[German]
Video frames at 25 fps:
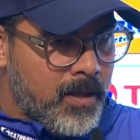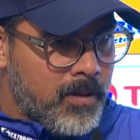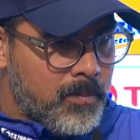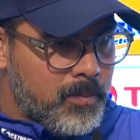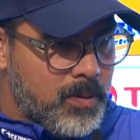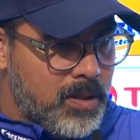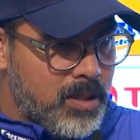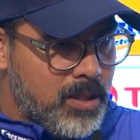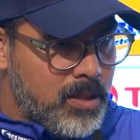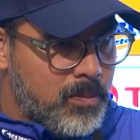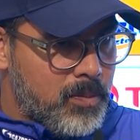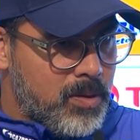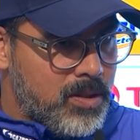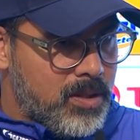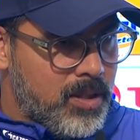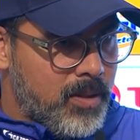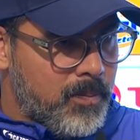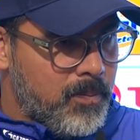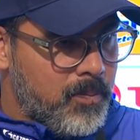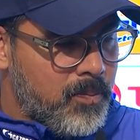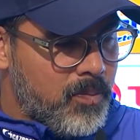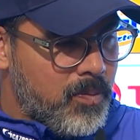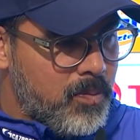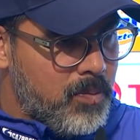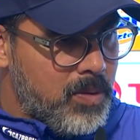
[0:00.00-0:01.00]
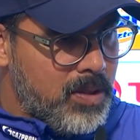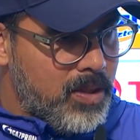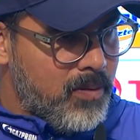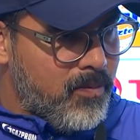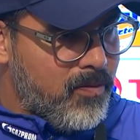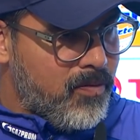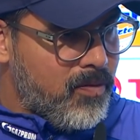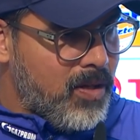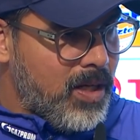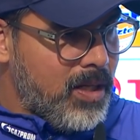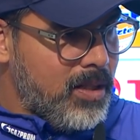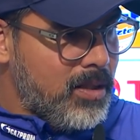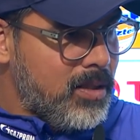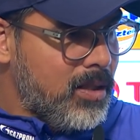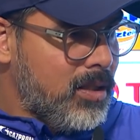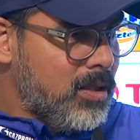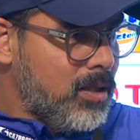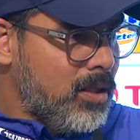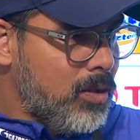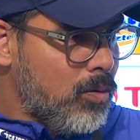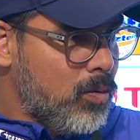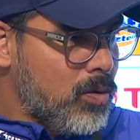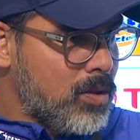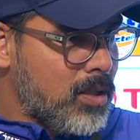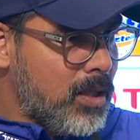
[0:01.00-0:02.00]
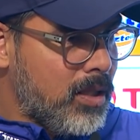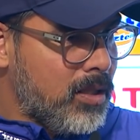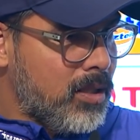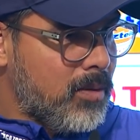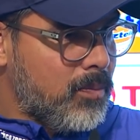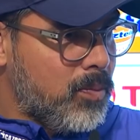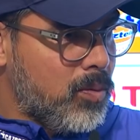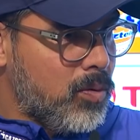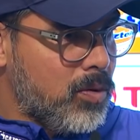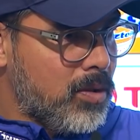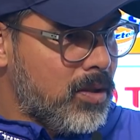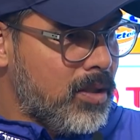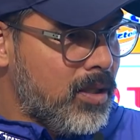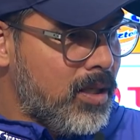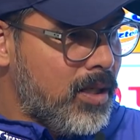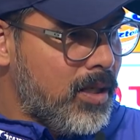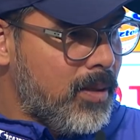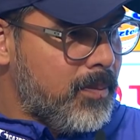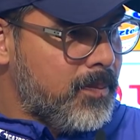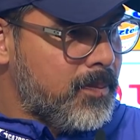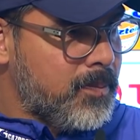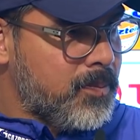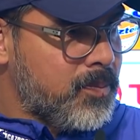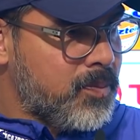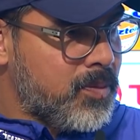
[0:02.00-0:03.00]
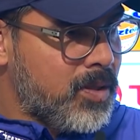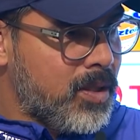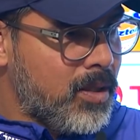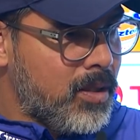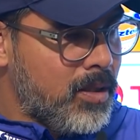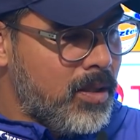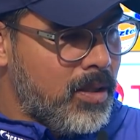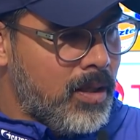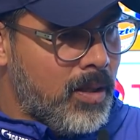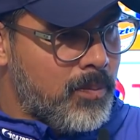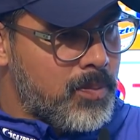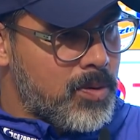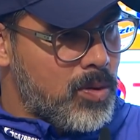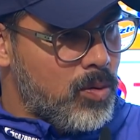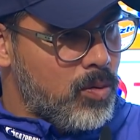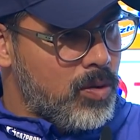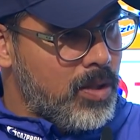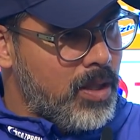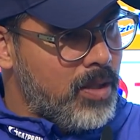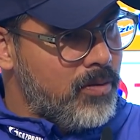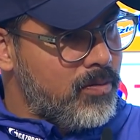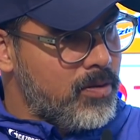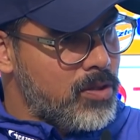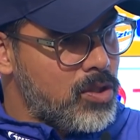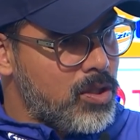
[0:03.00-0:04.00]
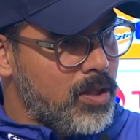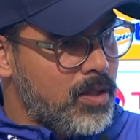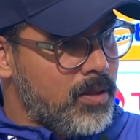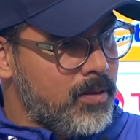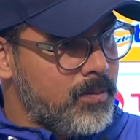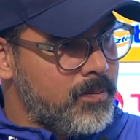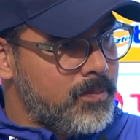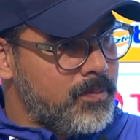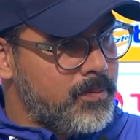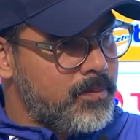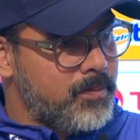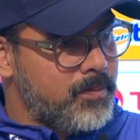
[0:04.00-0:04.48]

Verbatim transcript: bin ich mit dem, mit dem Fight, den die Jungs angeboten haben, absolut einverstanden.